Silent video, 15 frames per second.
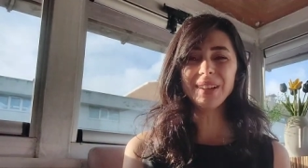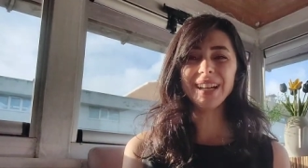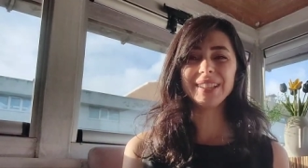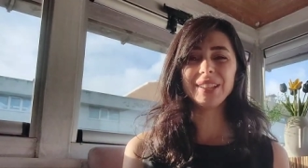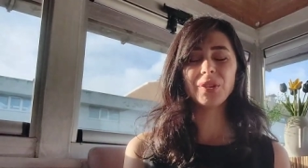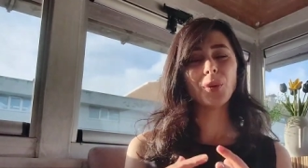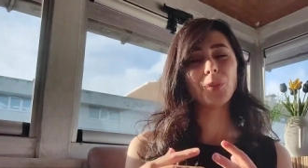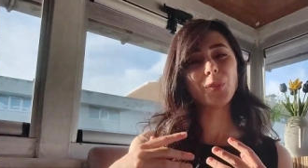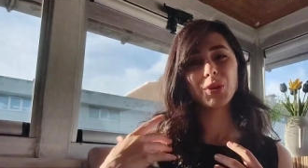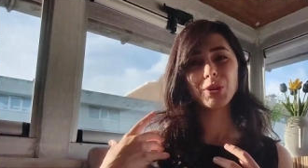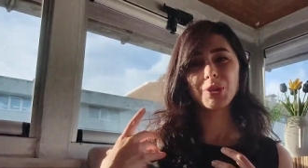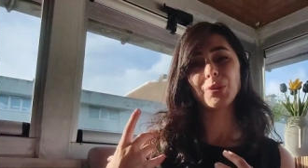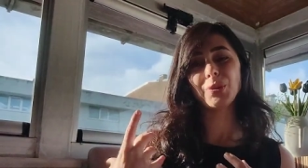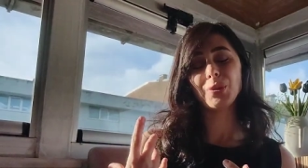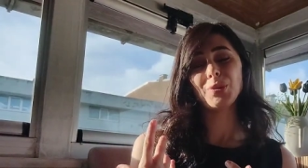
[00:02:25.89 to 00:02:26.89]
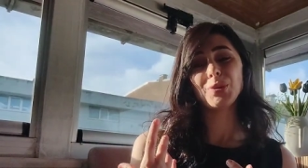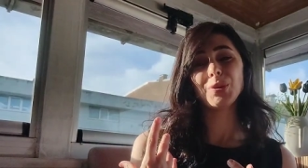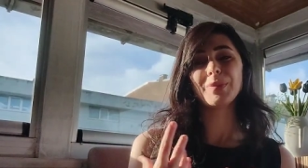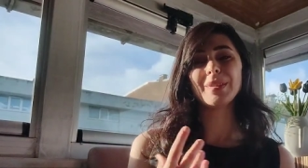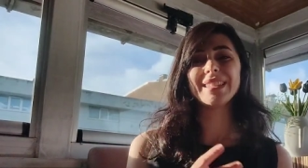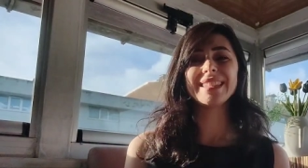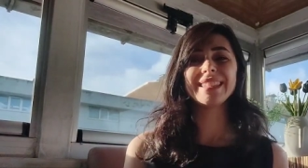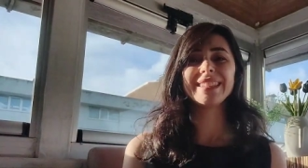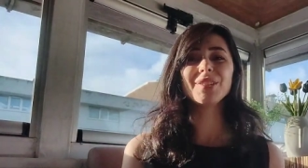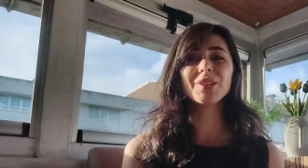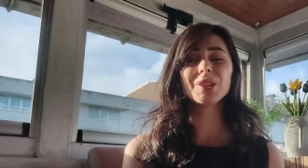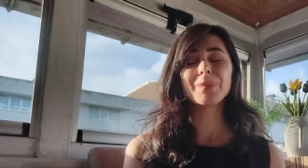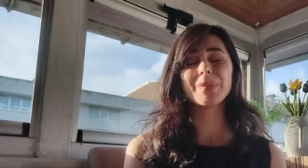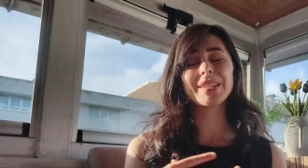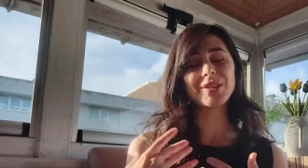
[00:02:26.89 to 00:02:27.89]
Hani o boşluk gözükmesin diye.
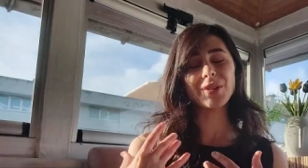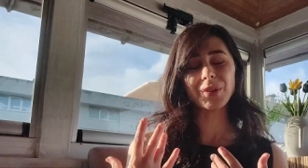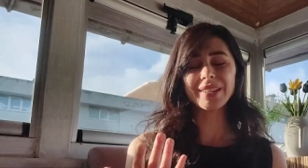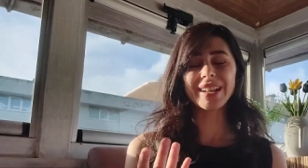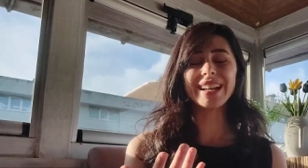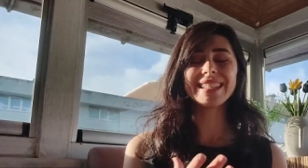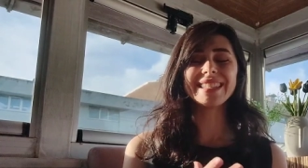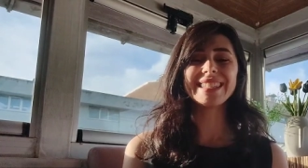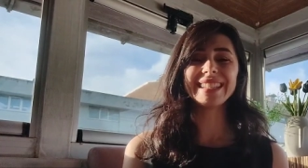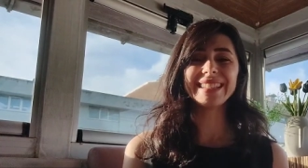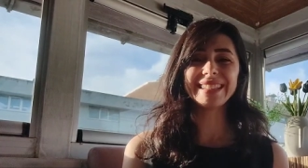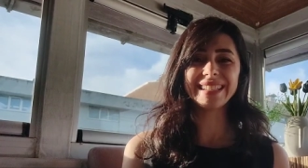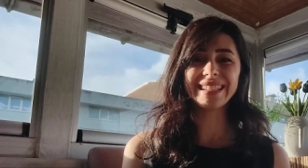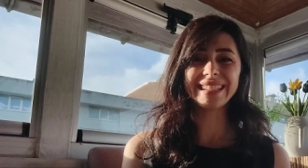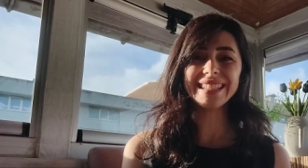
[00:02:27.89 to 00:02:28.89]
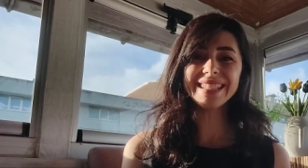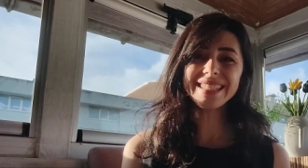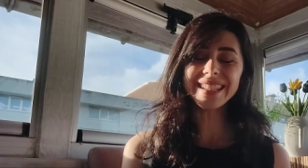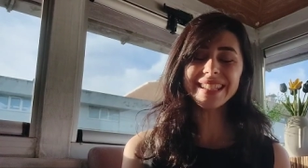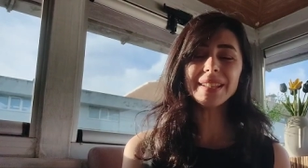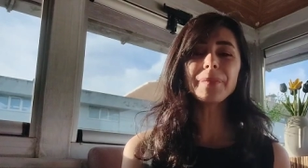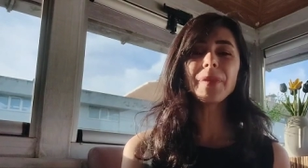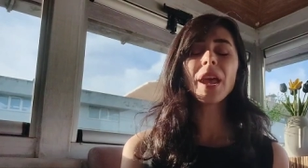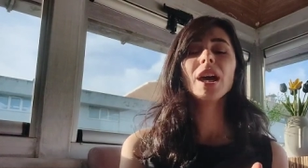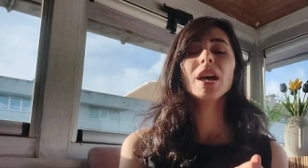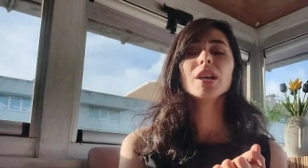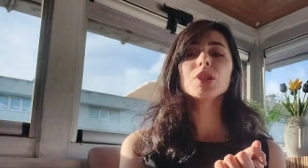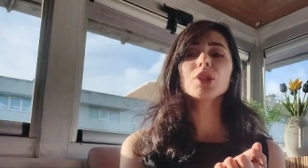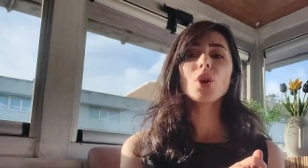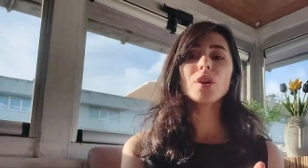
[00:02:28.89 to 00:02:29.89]
O da beni çok rahatsız ettiği için.
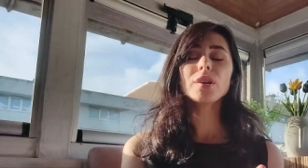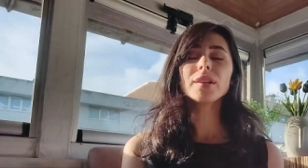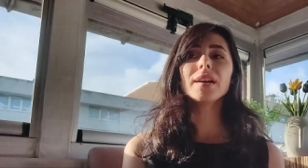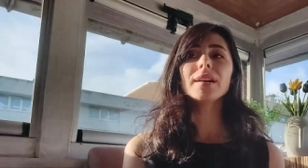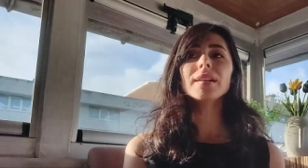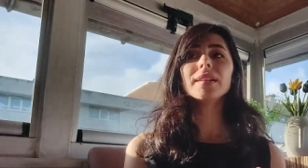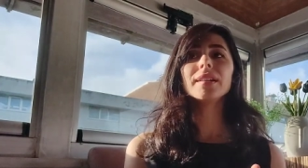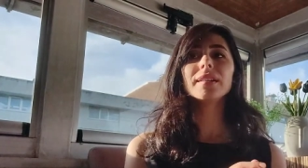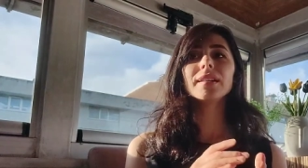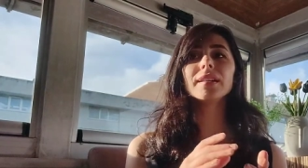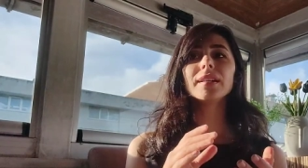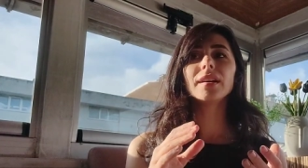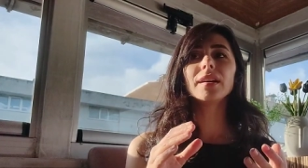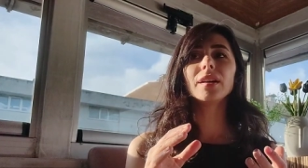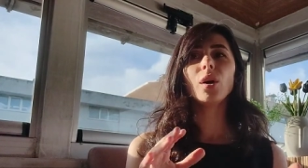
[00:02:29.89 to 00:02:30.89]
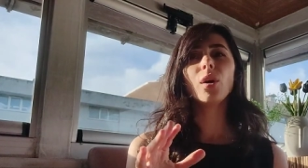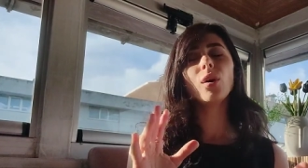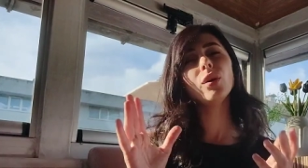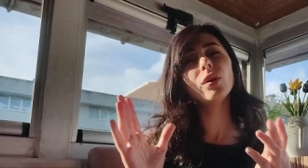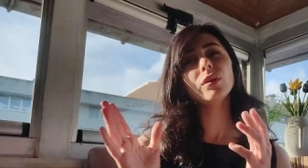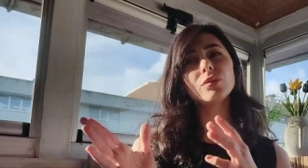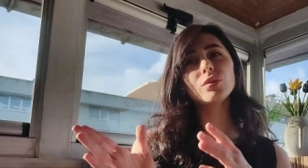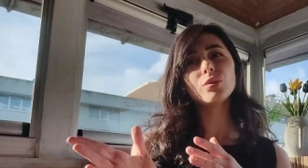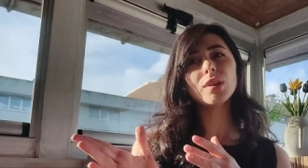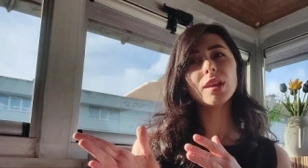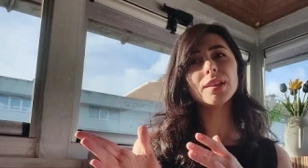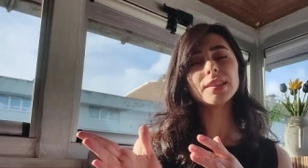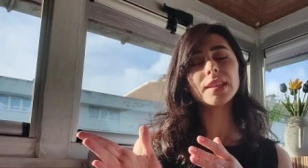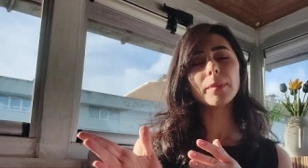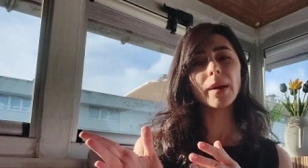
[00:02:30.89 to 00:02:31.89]
Sonra e, o
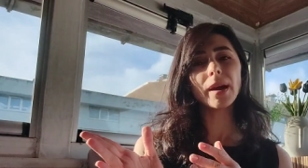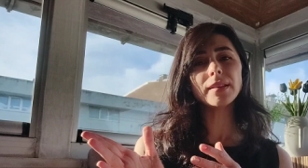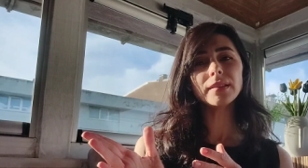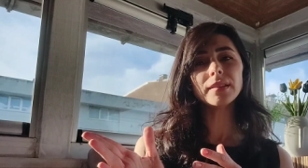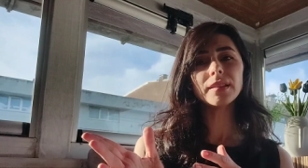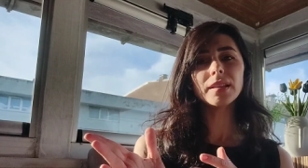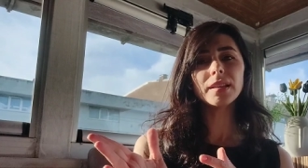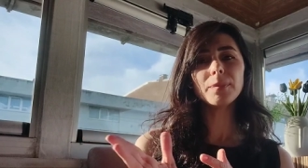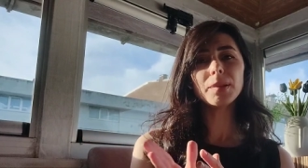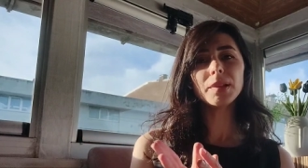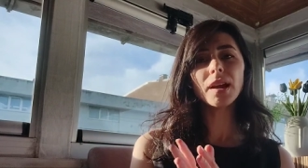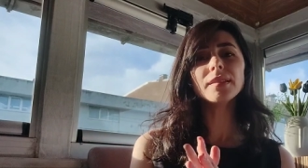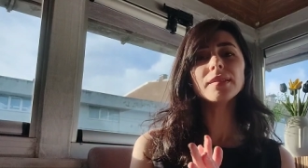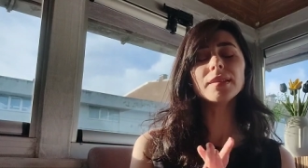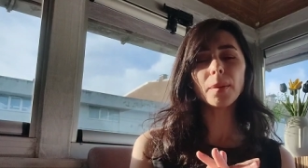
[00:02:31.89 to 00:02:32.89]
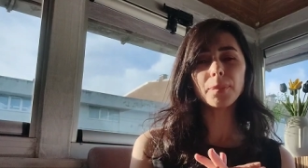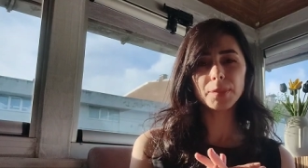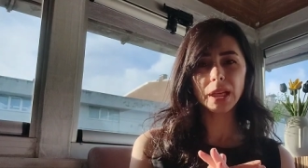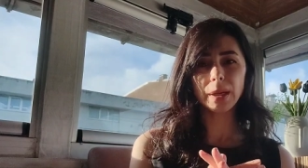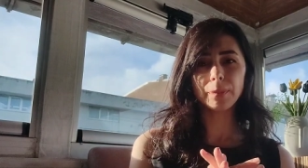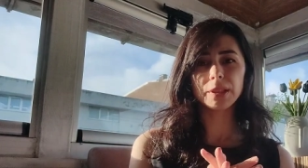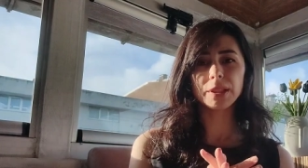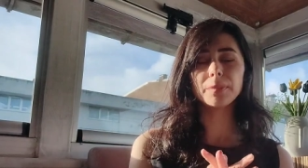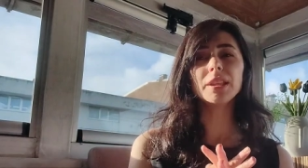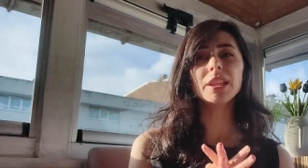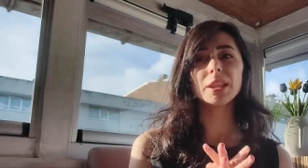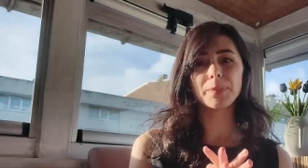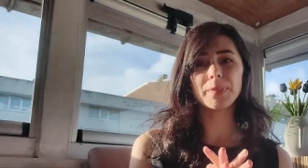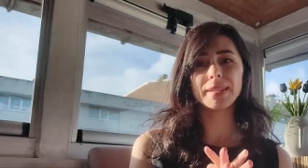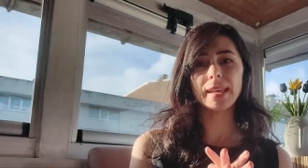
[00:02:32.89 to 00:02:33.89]
süreçte ben implant yaptıramadım
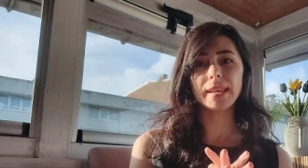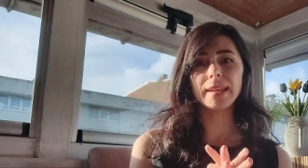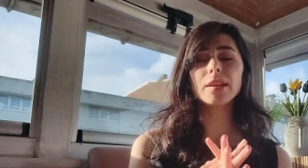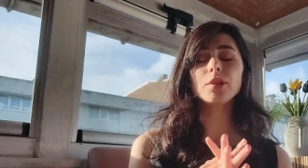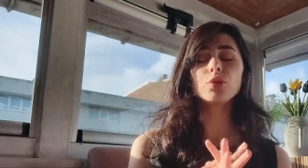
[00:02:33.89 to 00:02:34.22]
ilk bir sene.